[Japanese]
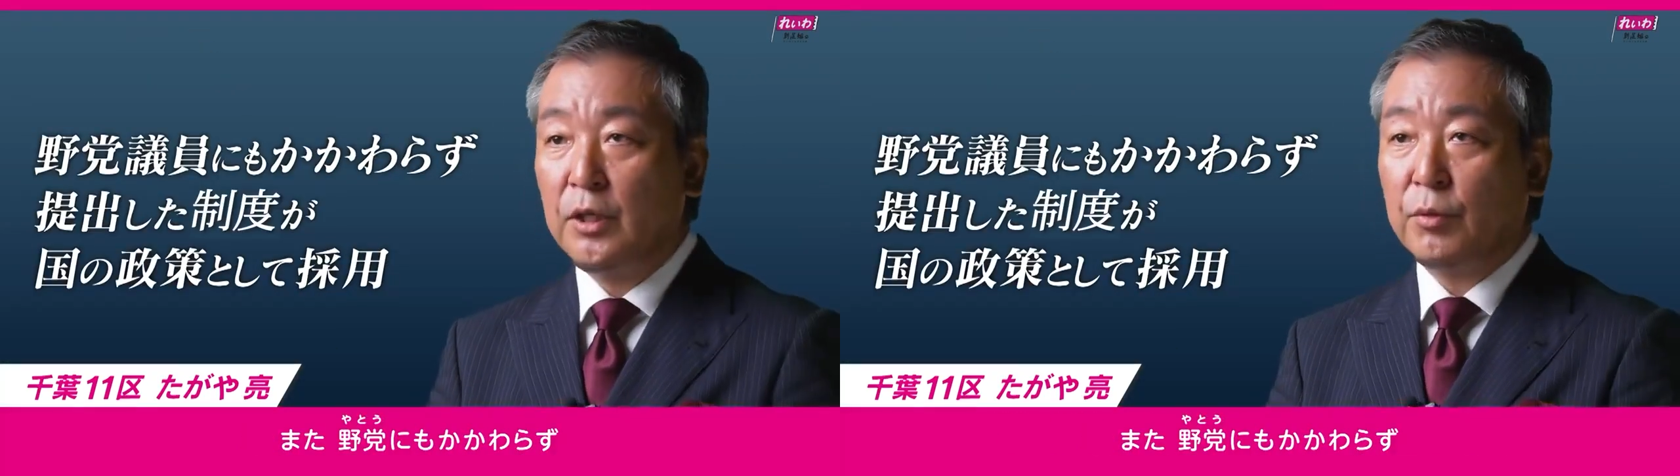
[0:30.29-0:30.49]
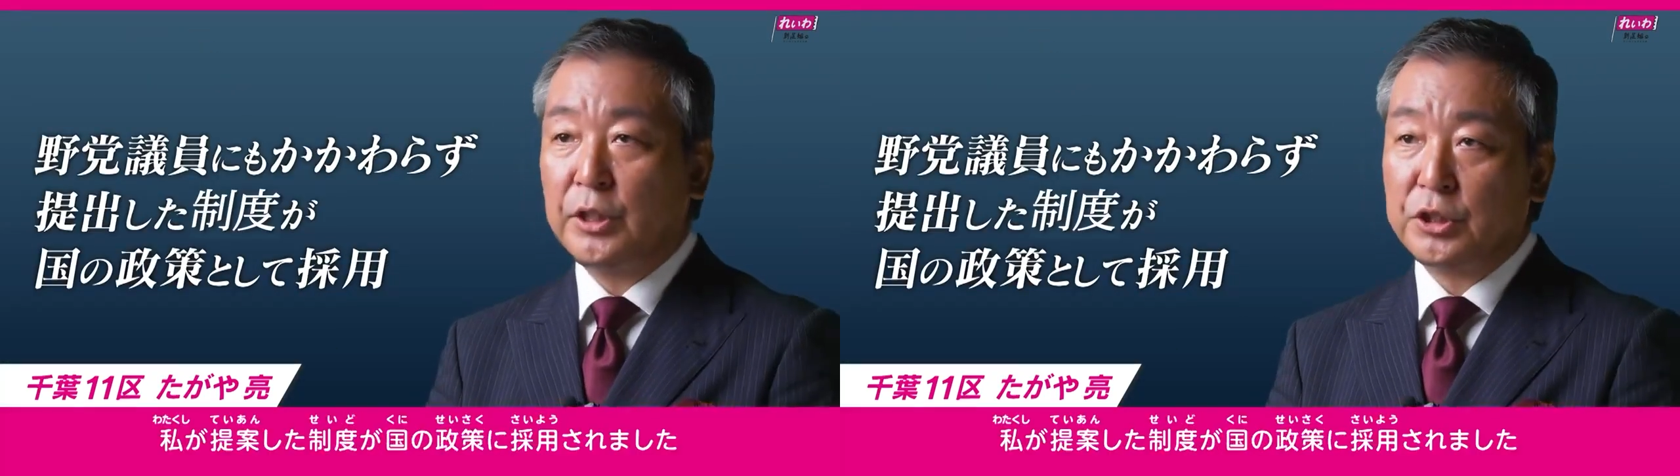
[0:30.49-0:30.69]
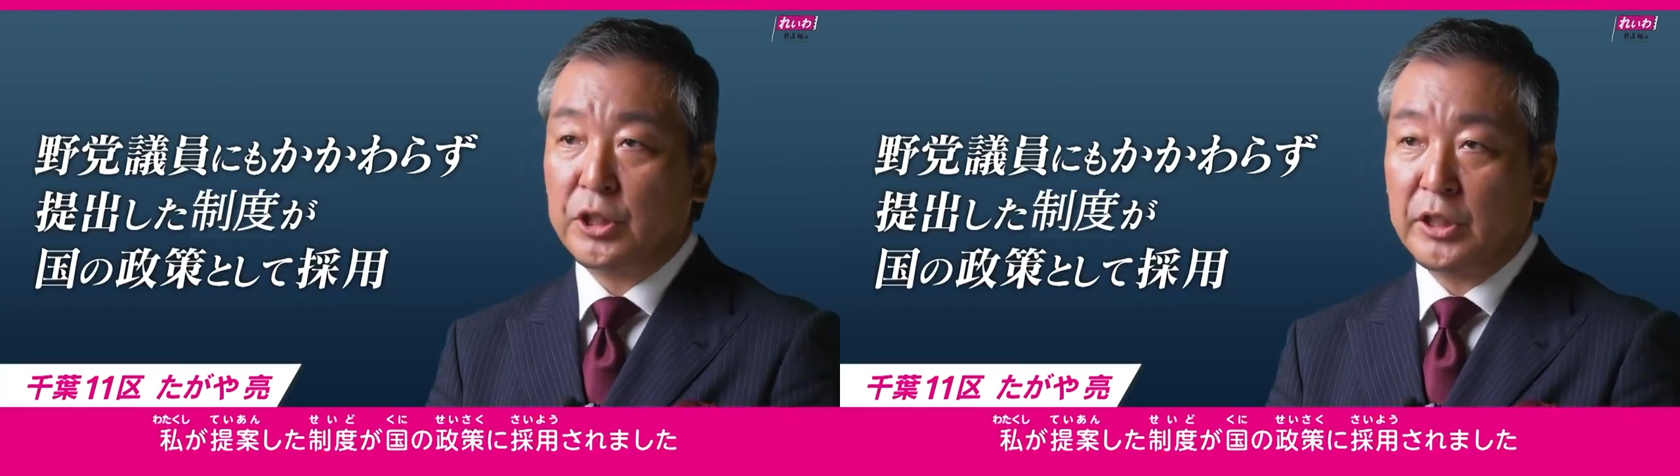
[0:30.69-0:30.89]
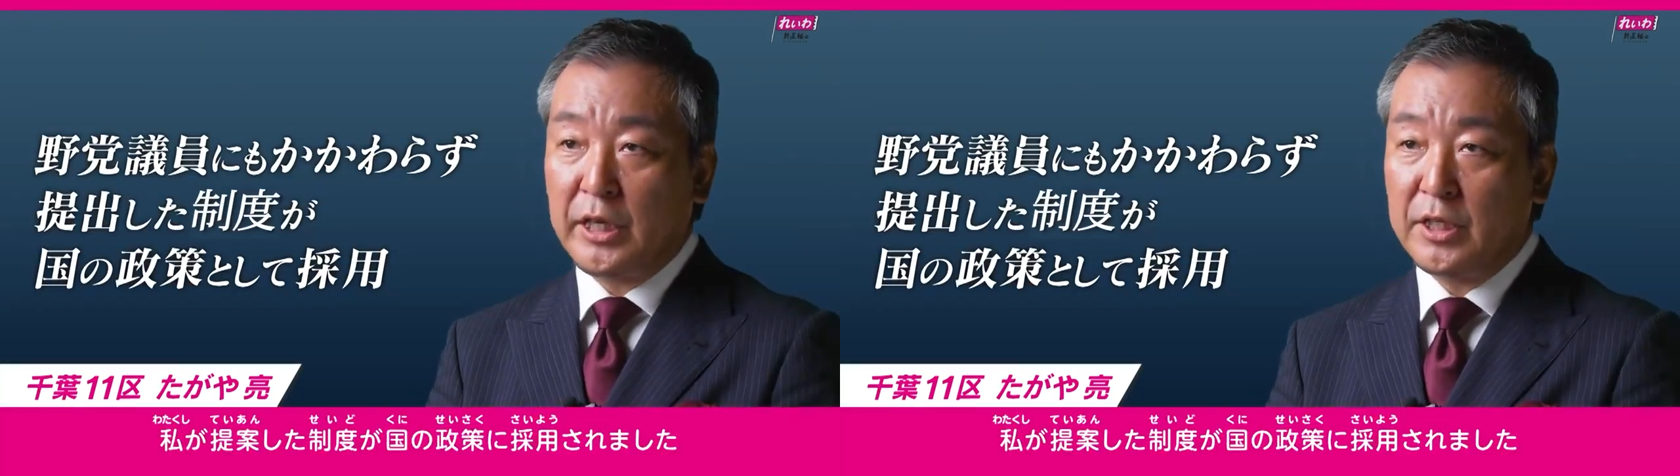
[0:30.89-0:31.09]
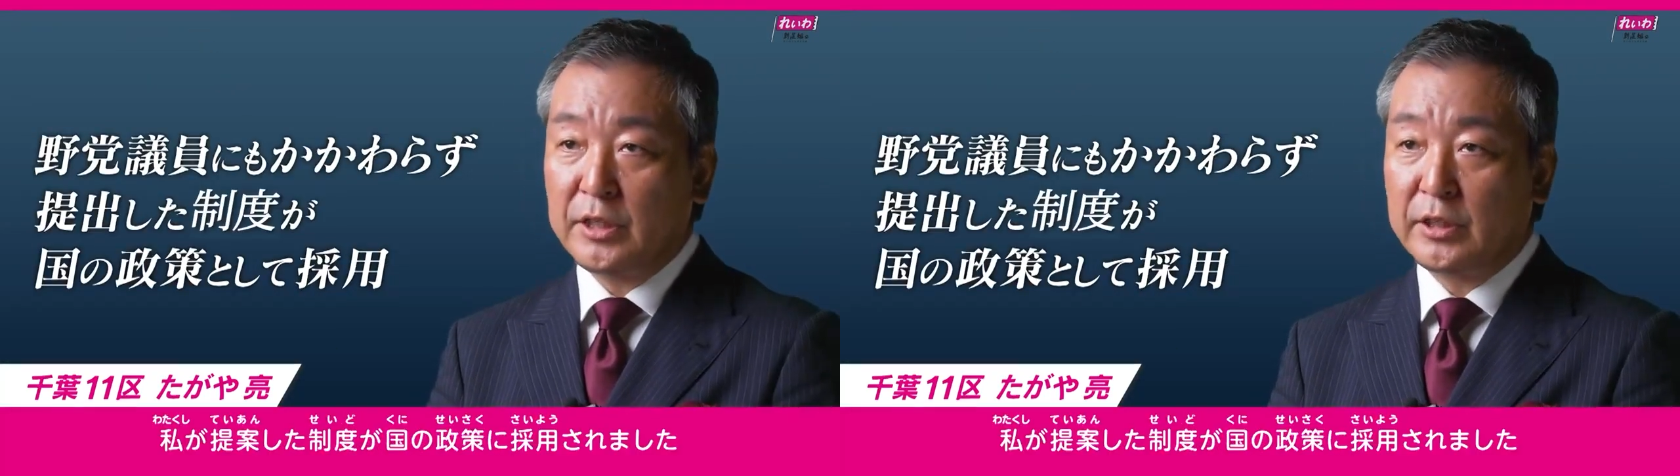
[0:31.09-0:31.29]
私が
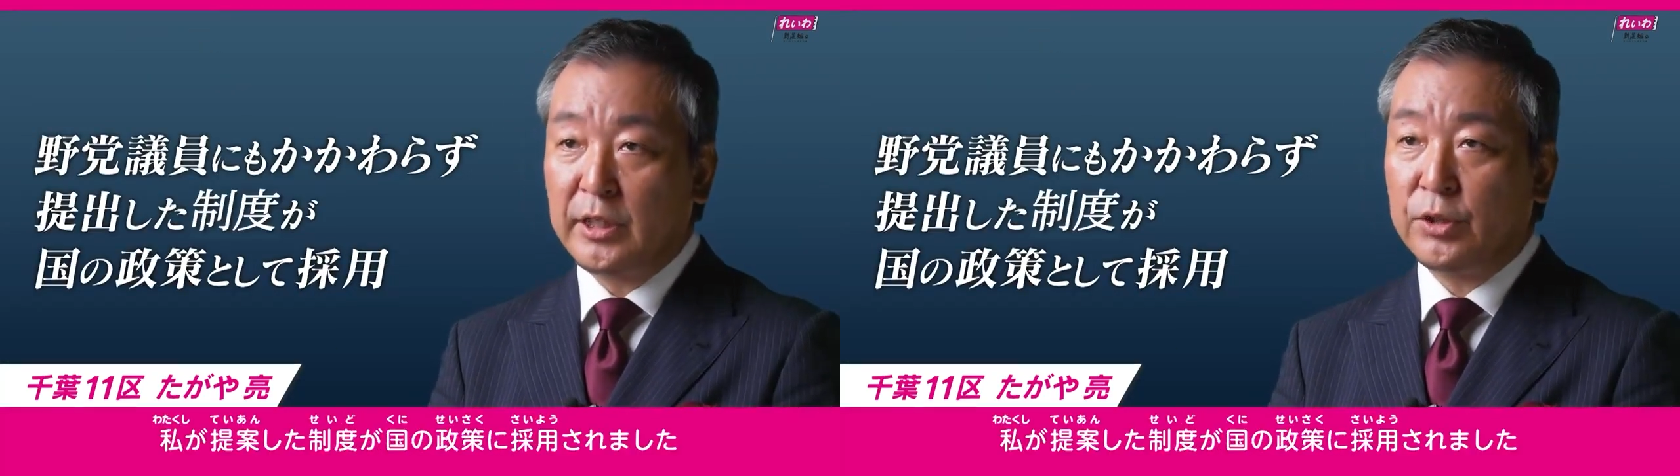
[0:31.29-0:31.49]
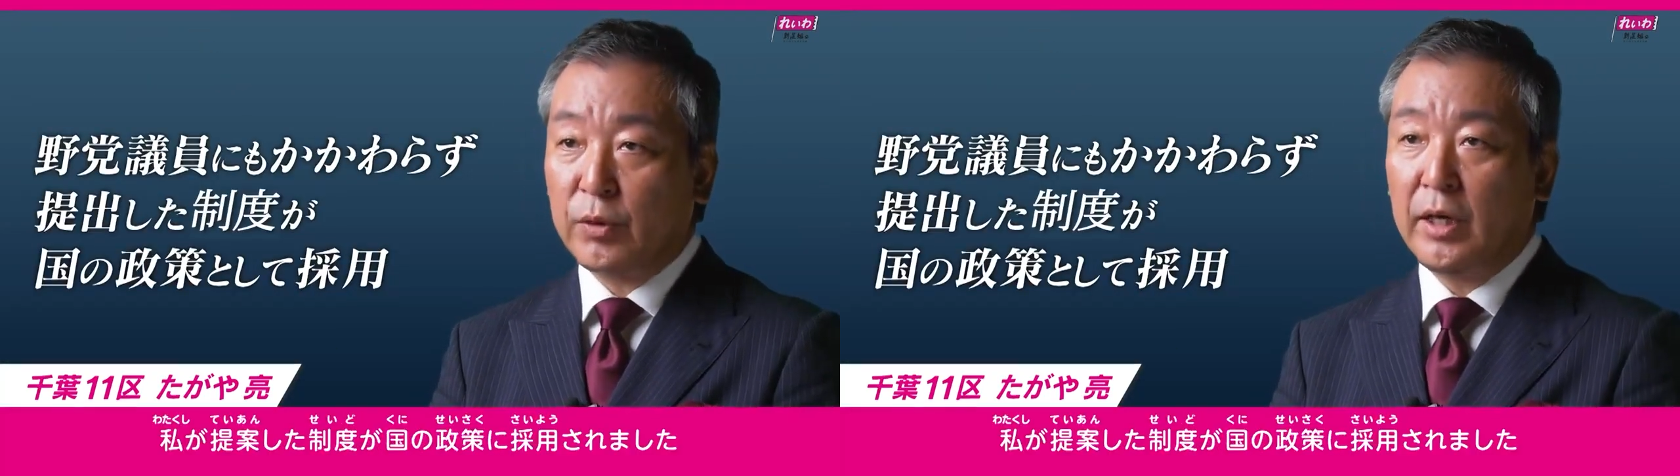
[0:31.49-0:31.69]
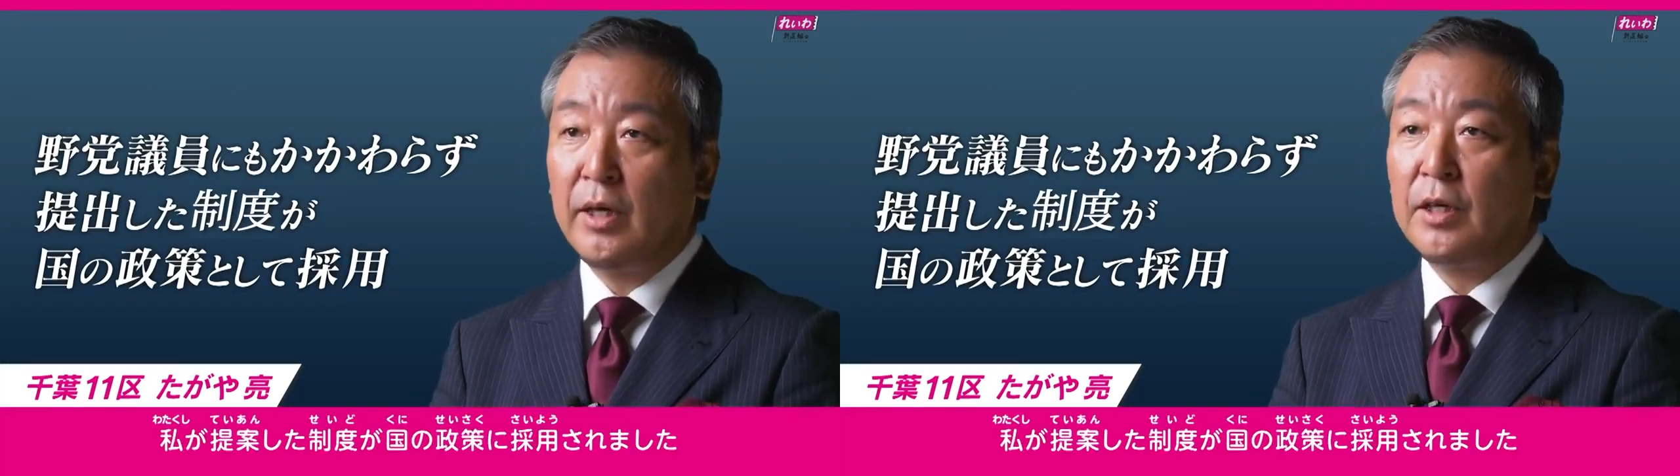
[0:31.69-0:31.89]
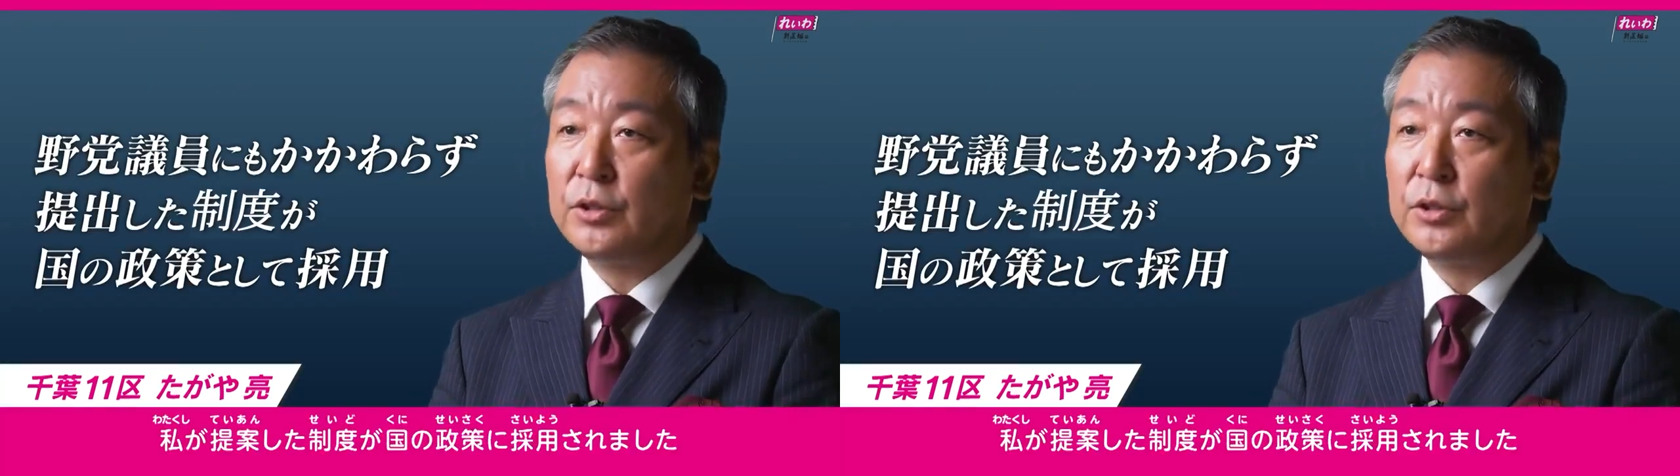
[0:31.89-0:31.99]
提案した制度が